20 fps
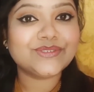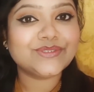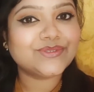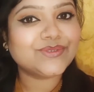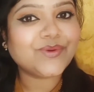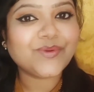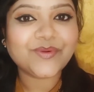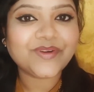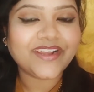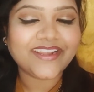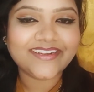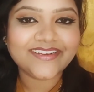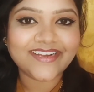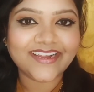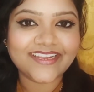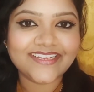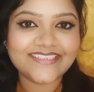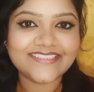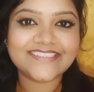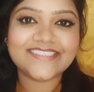सो राइट
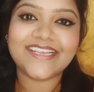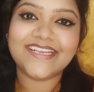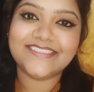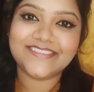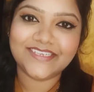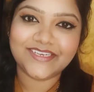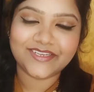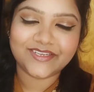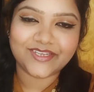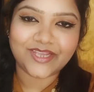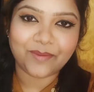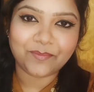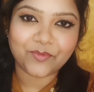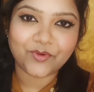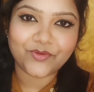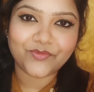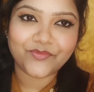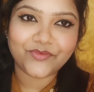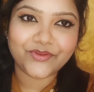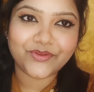गाइस कैसी लगी
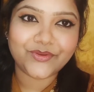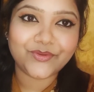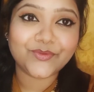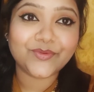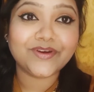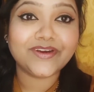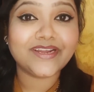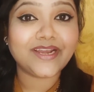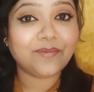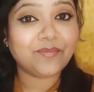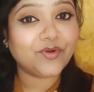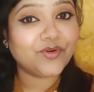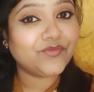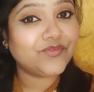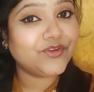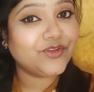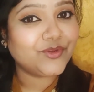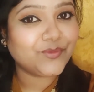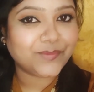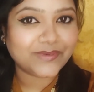आपको वीडियो अगर आपको
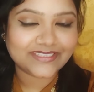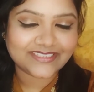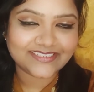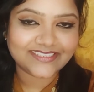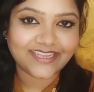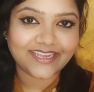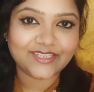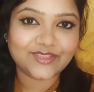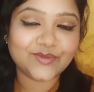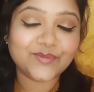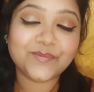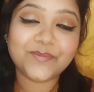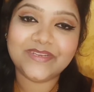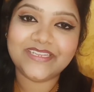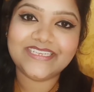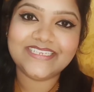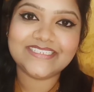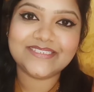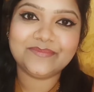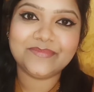वीडियो पसंद आए तो
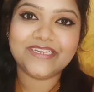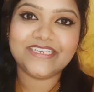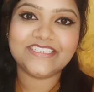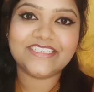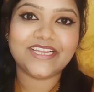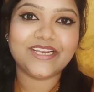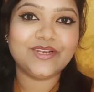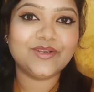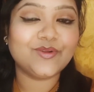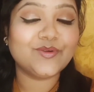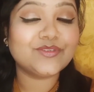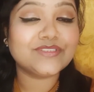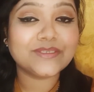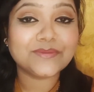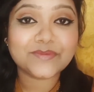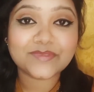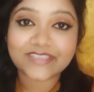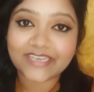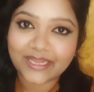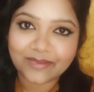प्लीज़ मेरे चैनल को
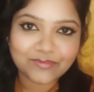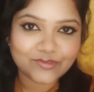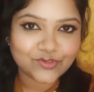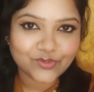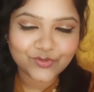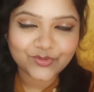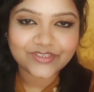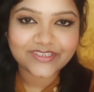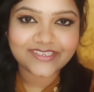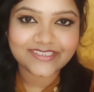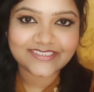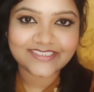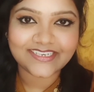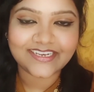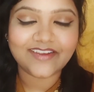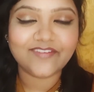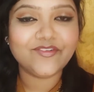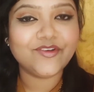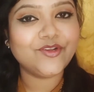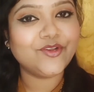सब्सक्राइब जरूर
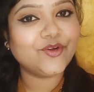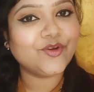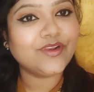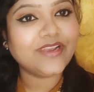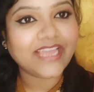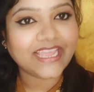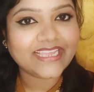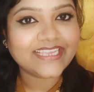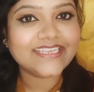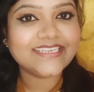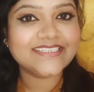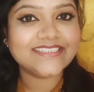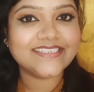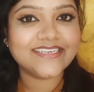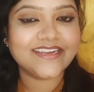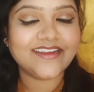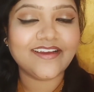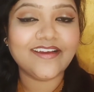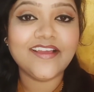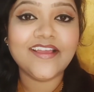कीजिएगा वीडियो को लाइक
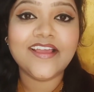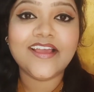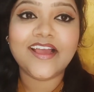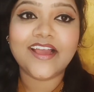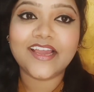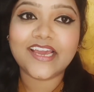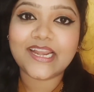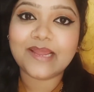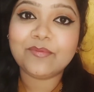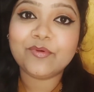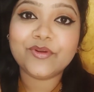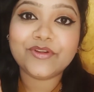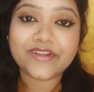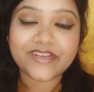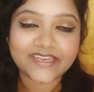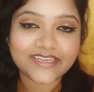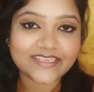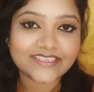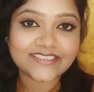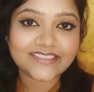कीजिएगा अगर आपको
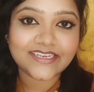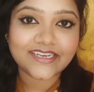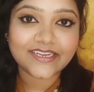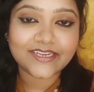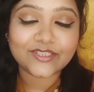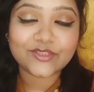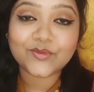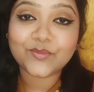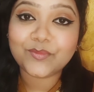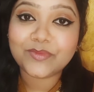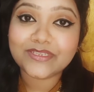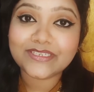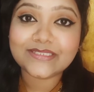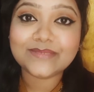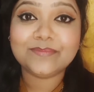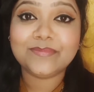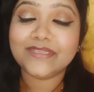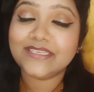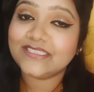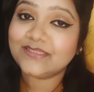ट्रिक अच्छी लगे तो
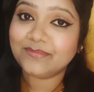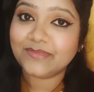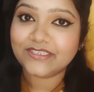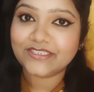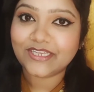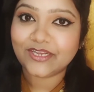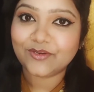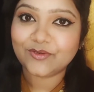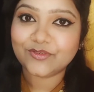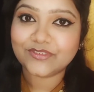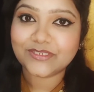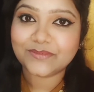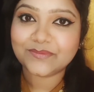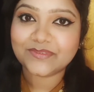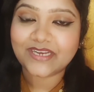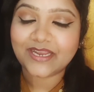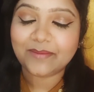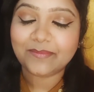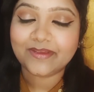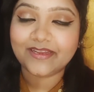प्लीज़ प्लीज़ मेरे चैनल को
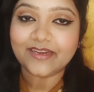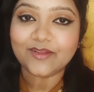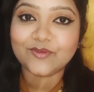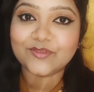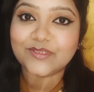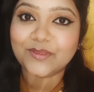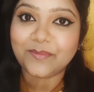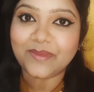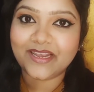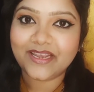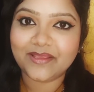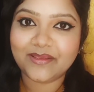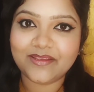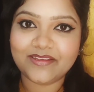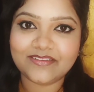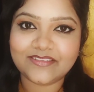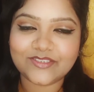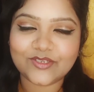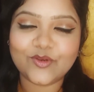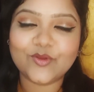सब्सक्राइब करना उससे
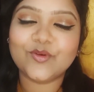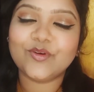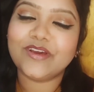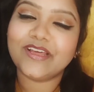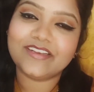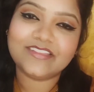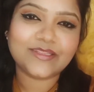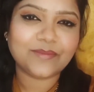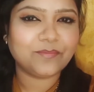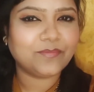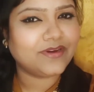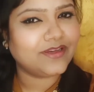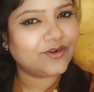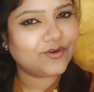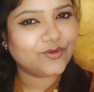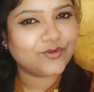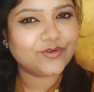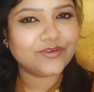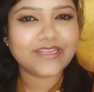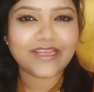पहले चलो कर तब
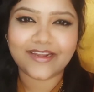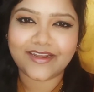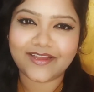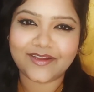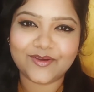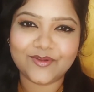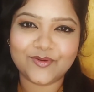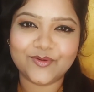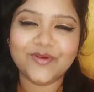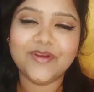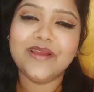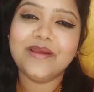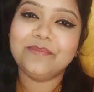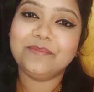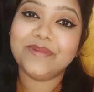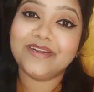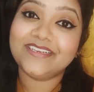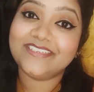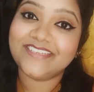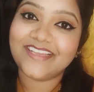करो या ना करो
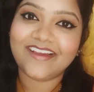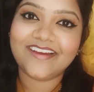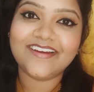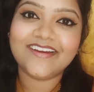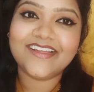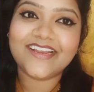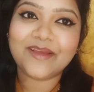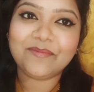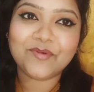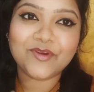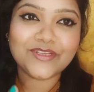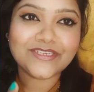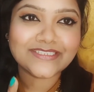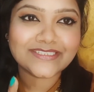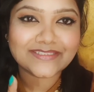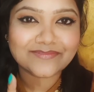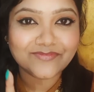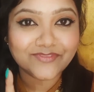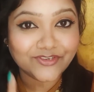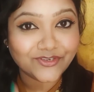बट या अगर आपको
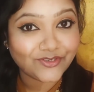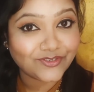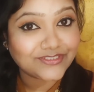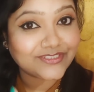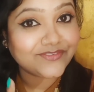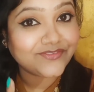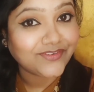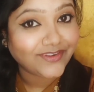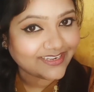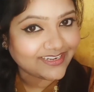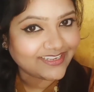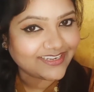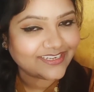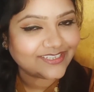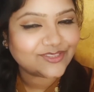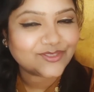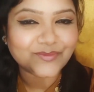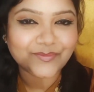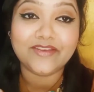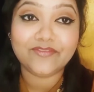इस वीडियो से
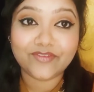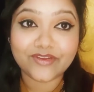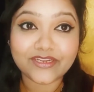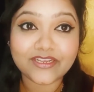लगे तो